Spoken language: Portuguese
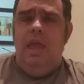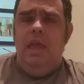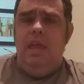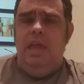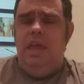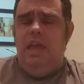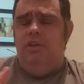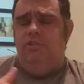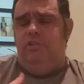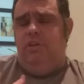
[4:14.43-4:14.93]

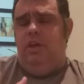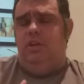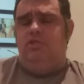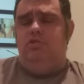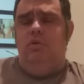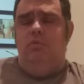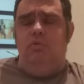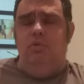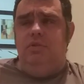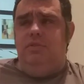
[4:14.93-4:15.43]
E,
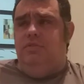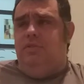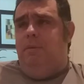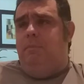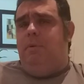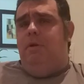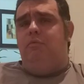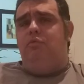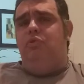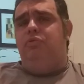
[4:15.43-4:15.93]
gente, eu vou dizer
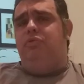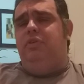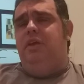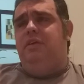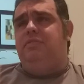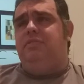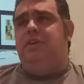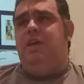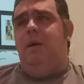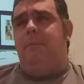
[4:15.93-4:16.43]
para
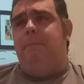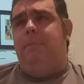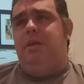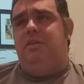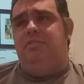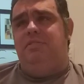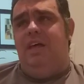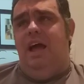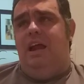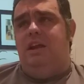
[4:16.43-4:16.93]
vocês que
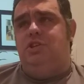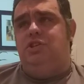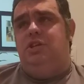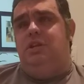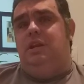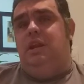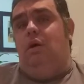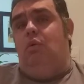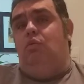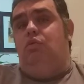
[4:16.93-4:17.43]
apesar de
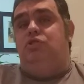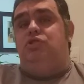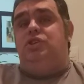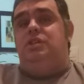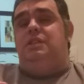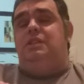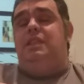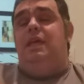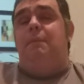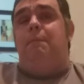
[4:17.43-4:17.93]
não
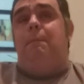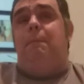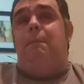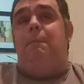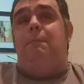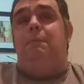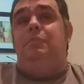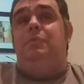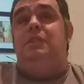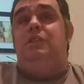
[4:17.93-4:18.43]
de ter
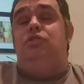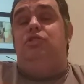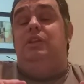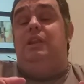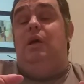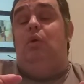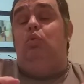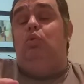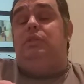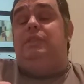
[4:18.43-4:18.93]
de
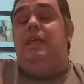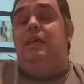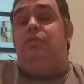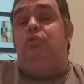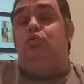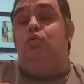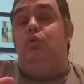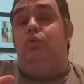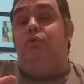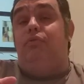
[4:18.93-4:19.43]
não ter
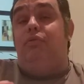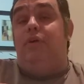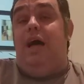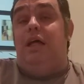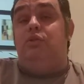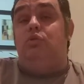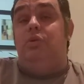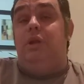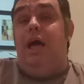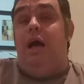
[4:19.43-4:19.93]

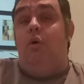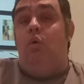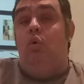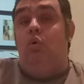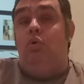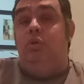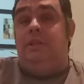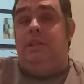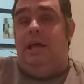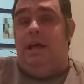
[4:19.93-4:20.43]
surfado na
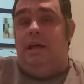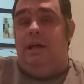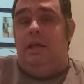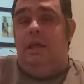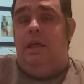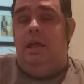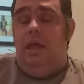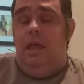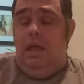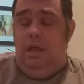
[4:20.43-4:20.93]
onda
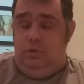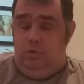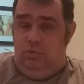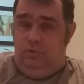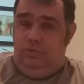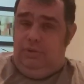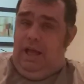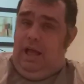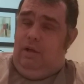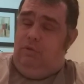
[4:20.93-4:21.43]

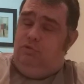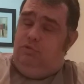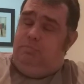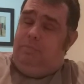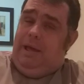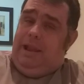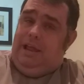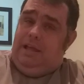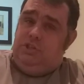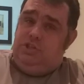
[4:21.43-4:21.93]
dos carros
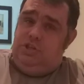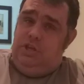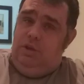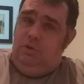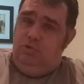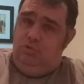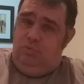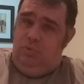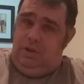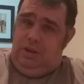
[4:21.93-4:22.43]

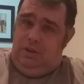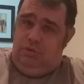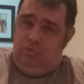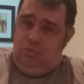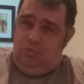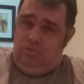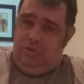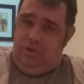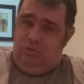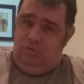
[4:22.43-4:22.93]
baratinhos do
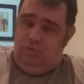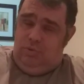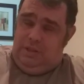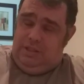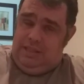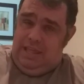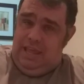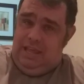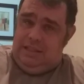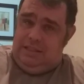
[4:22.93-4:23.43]
início dos anos
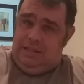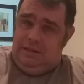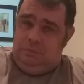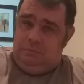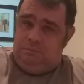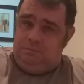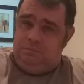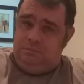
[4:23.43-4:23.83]
80,